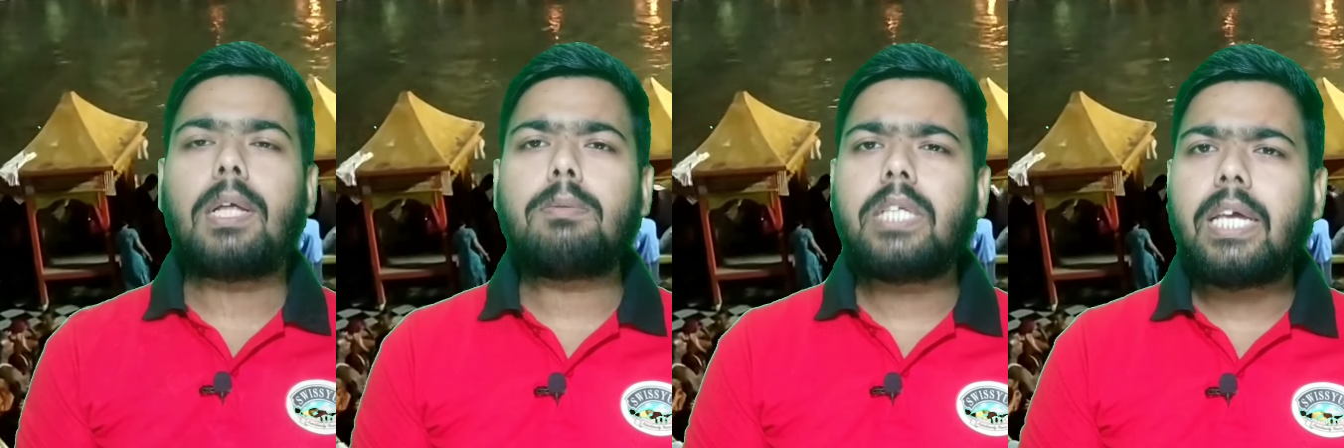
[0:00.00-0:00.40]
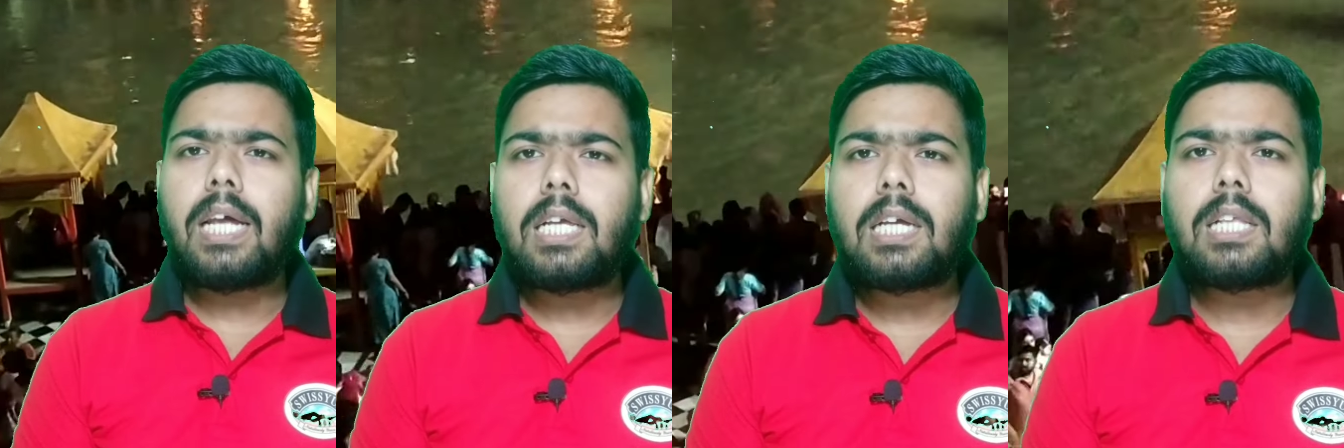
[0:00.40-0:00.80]
के माध्यम से यही
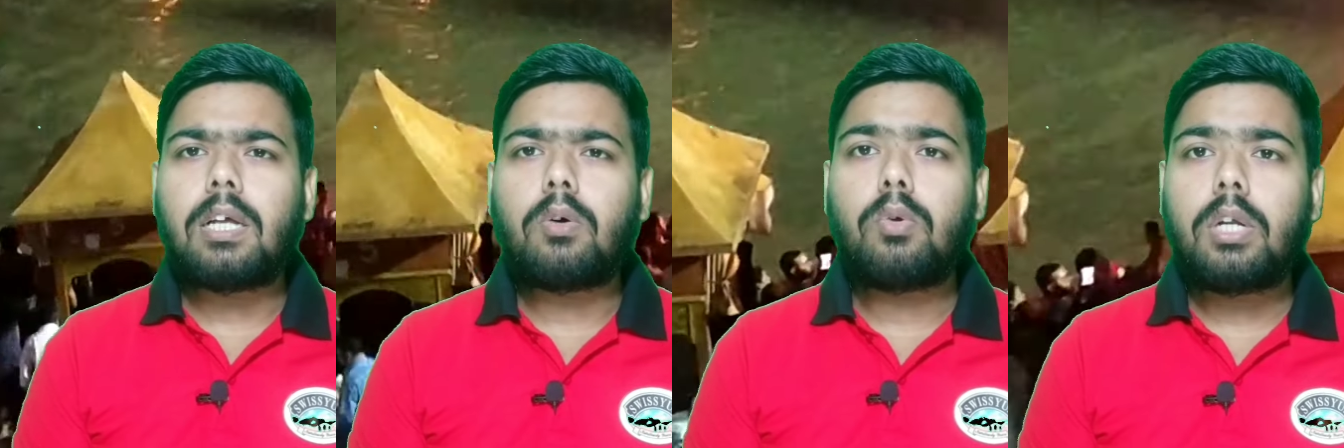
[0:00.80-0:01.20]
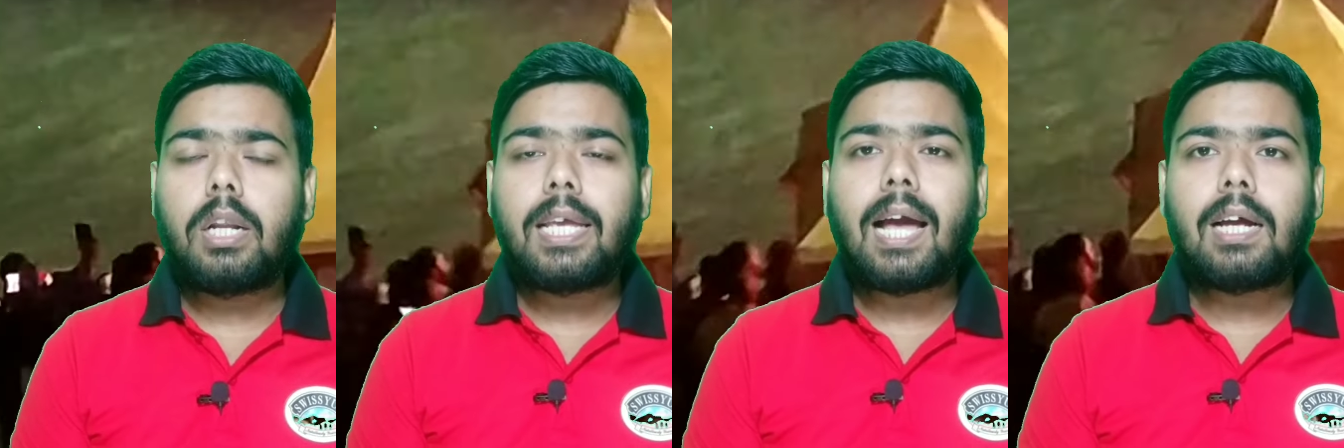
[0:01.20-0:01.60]
कहना चाहता हूँ डर
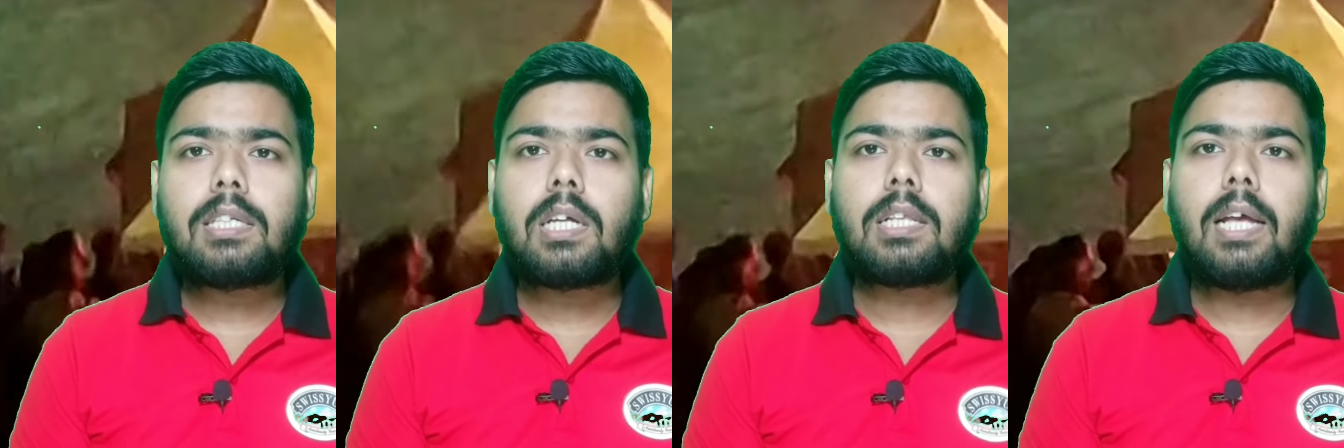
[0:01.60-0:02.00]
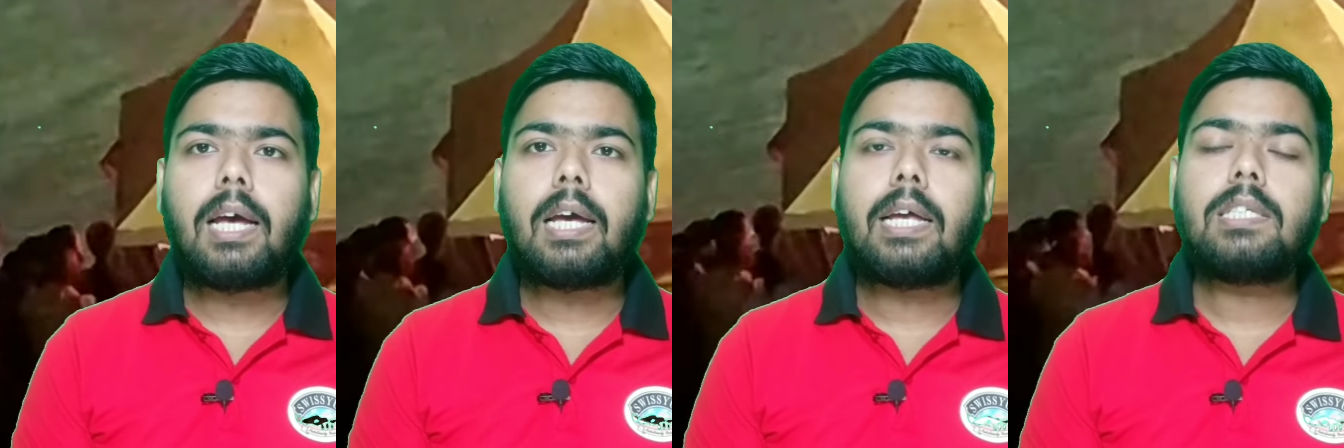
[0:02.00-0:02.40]
क्या कर सकता
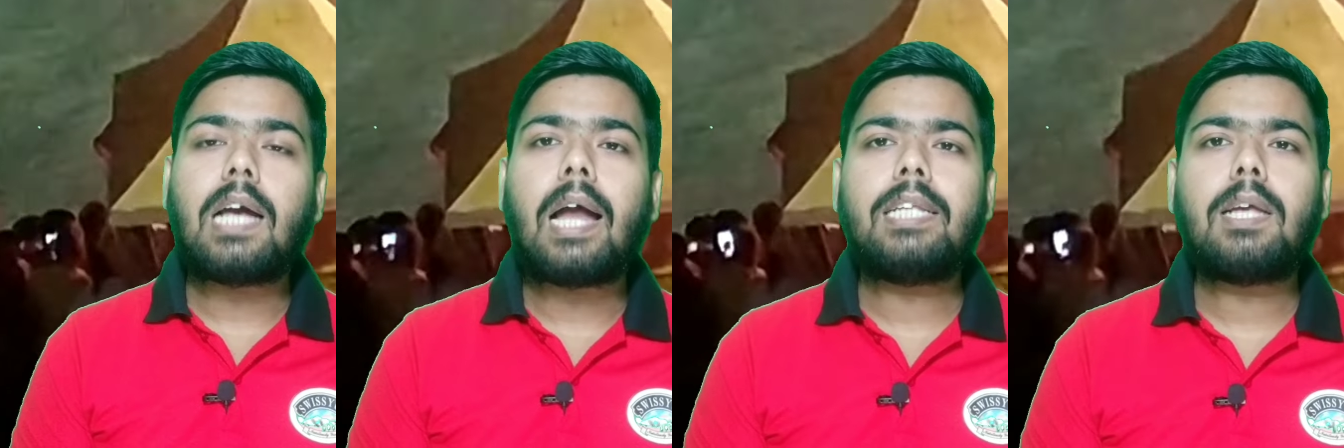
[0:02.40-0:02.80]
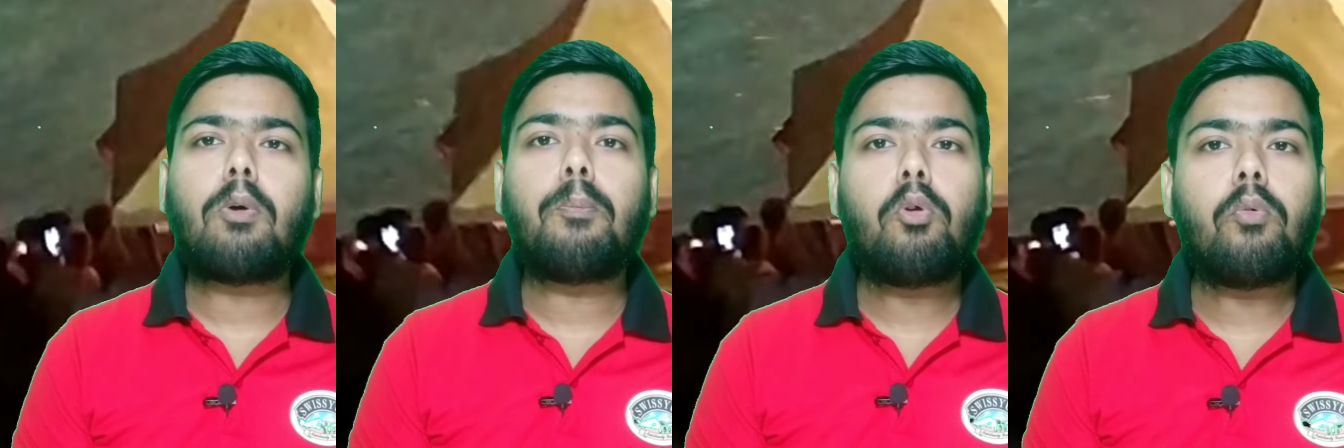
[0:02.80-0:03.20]
है इस कहानी से आपको
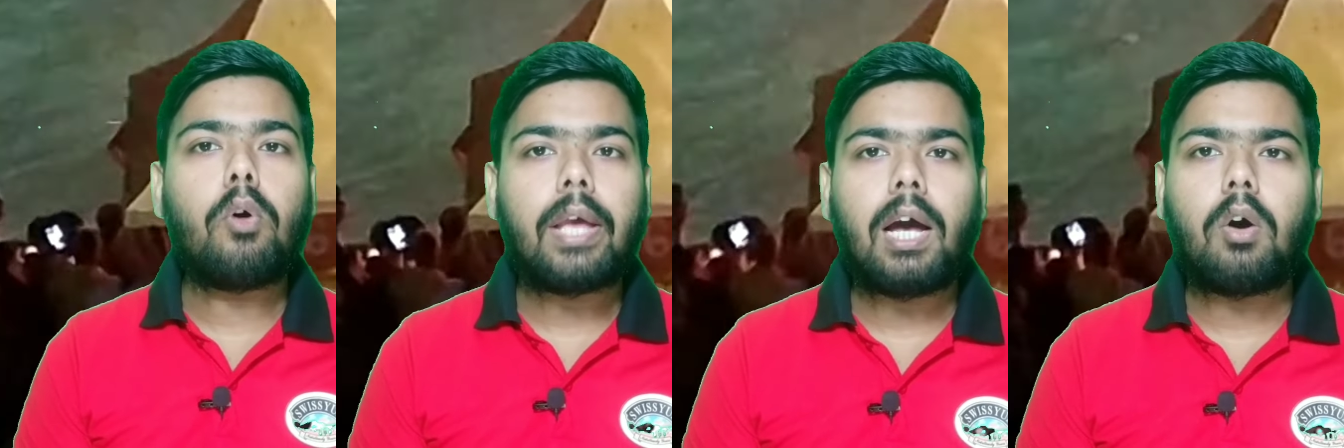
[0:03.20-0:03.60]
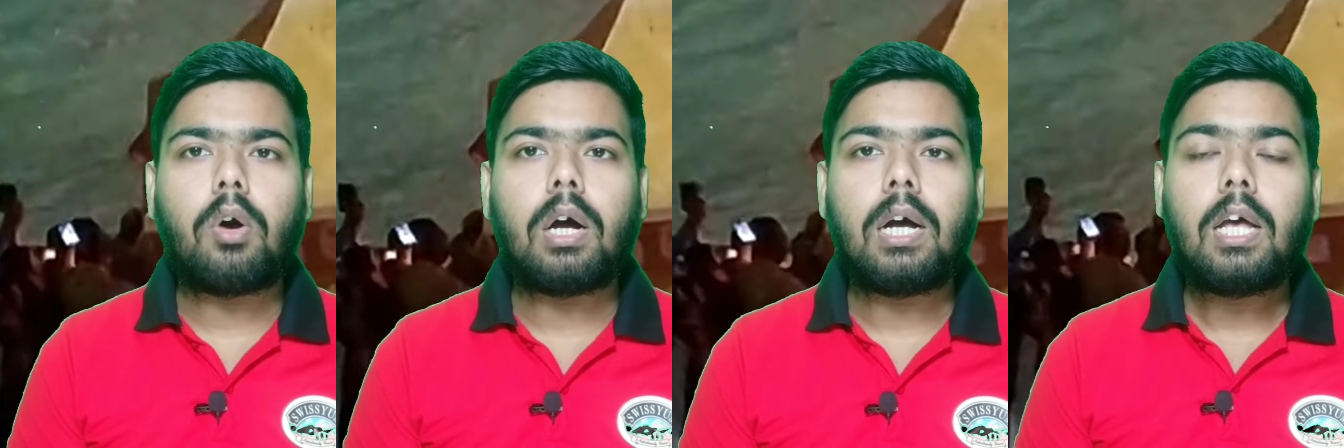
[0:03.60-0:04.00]
प्रूफ हो गया होगा